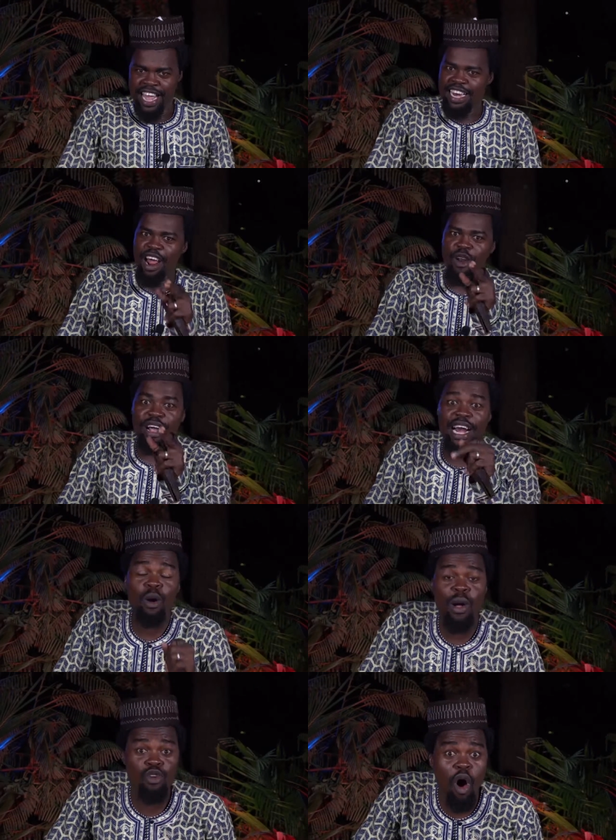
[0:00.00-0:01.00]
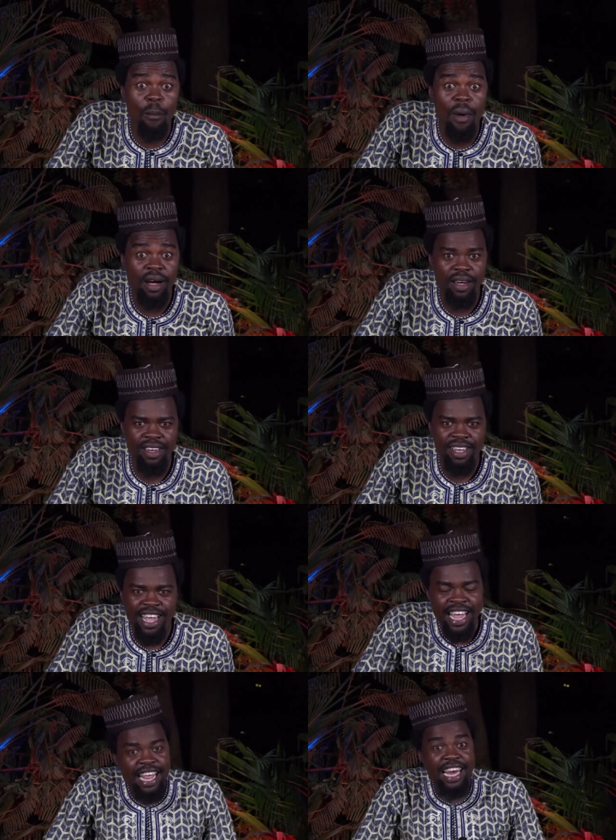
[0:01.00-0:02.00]
Et dans le grand royaume,
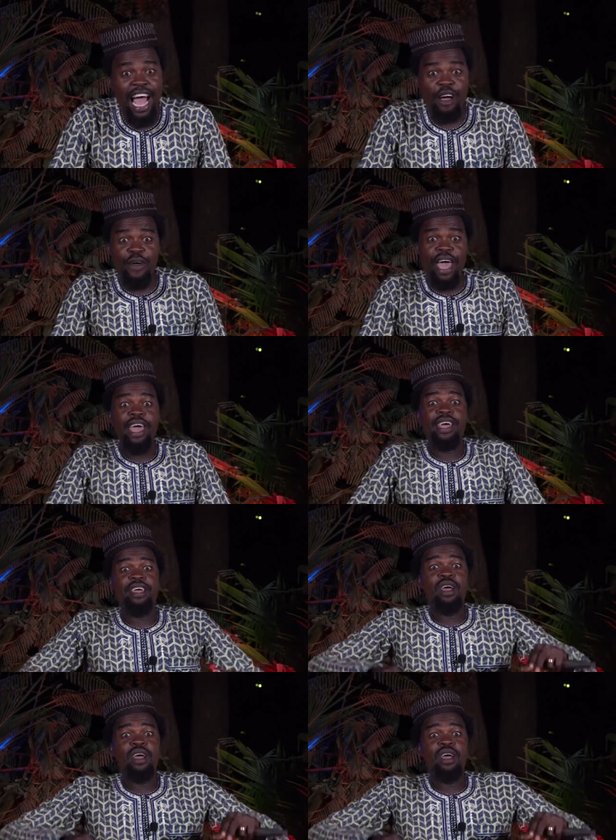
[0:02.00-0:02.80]
il y avait